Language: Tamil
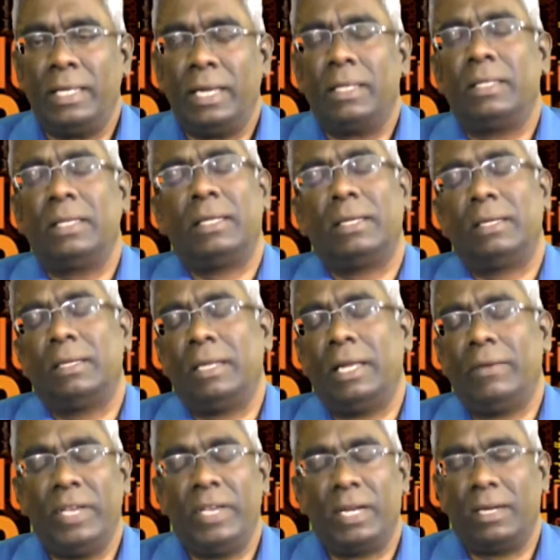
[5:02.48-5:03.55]
தான் அந்த
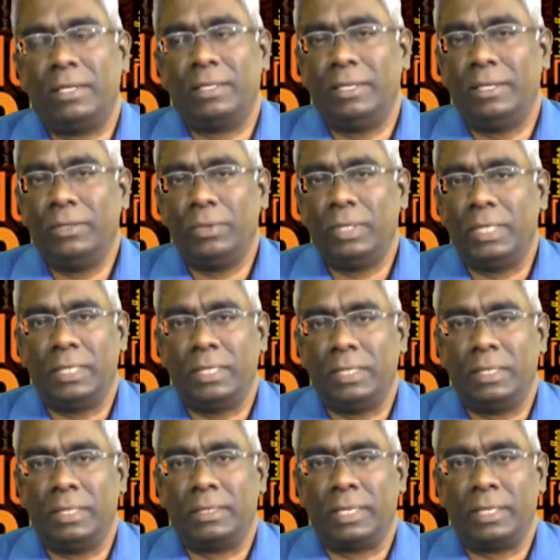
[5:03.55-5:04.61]
லெவியை கட்டணுன்னு ஒரு
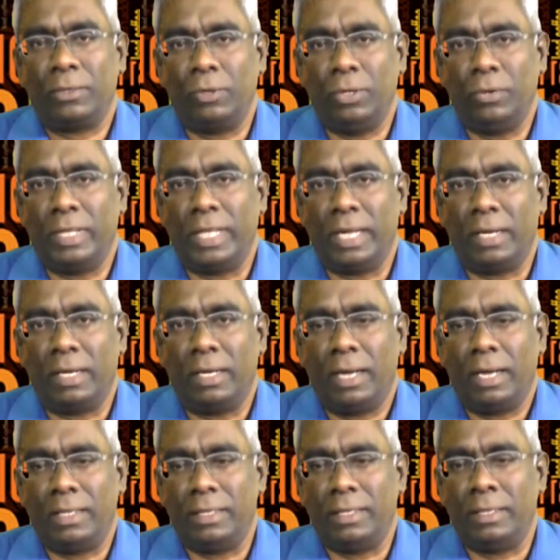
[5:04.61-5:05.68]
சட்டம் கொண்டு வந்தாங்க
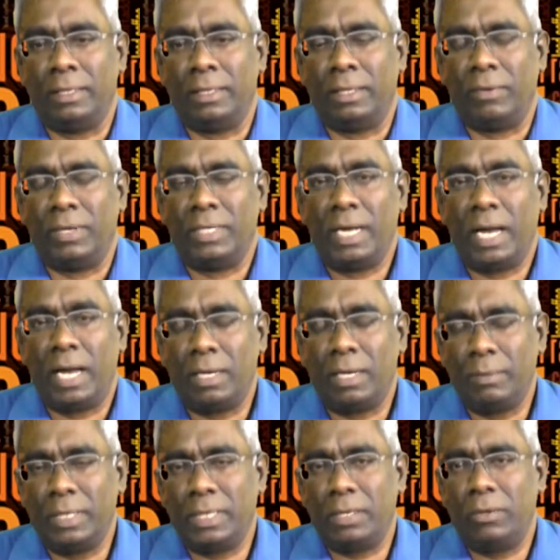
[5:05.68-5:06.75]
அது இந்த வருஷம்
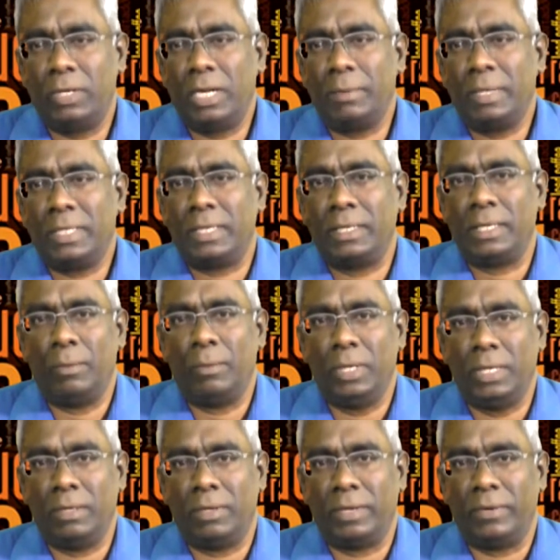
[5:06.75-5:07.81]
ஆரம்பத்தில் ஒன்றாம் மாதம் அது
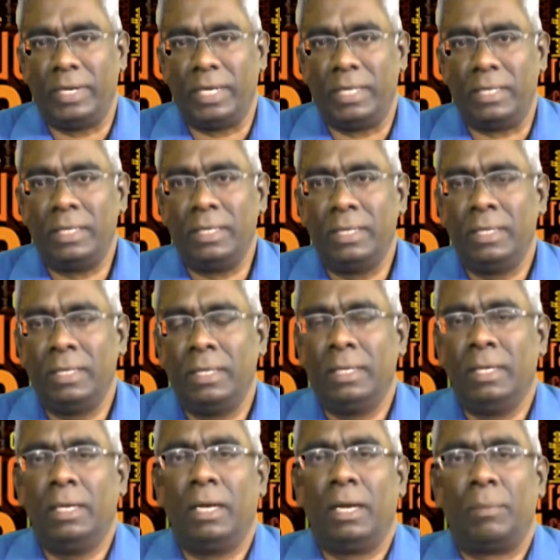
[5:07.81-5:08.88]
அமலுக்கு வர வேண்டியது
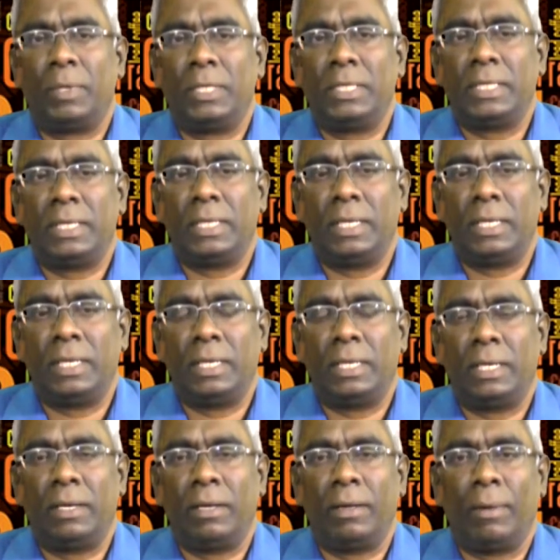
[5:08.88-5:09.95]
அப்புறம் சில
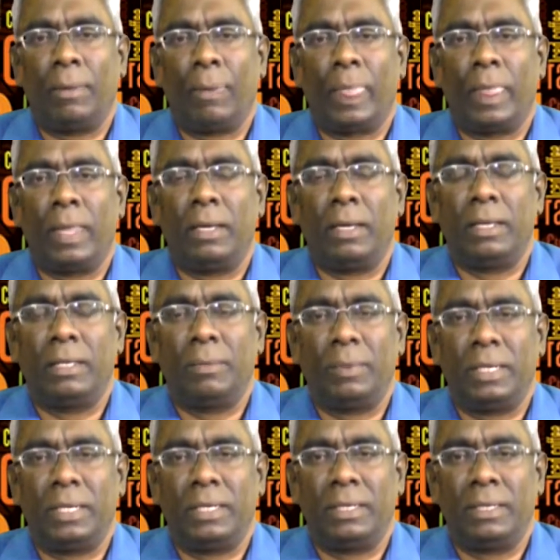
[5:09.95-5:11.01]

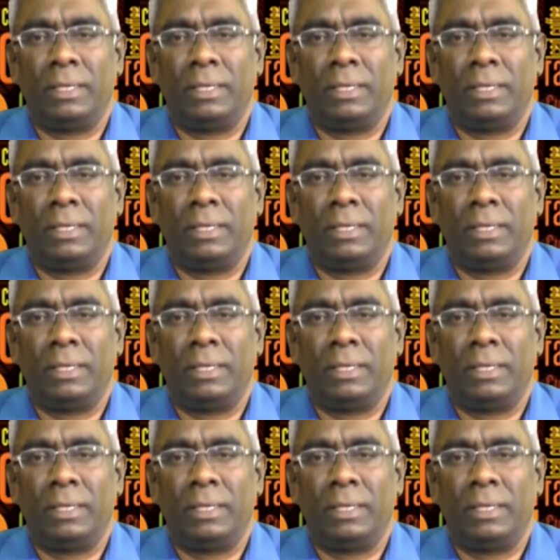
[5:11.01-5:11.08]
எதிர்ப்புக்கு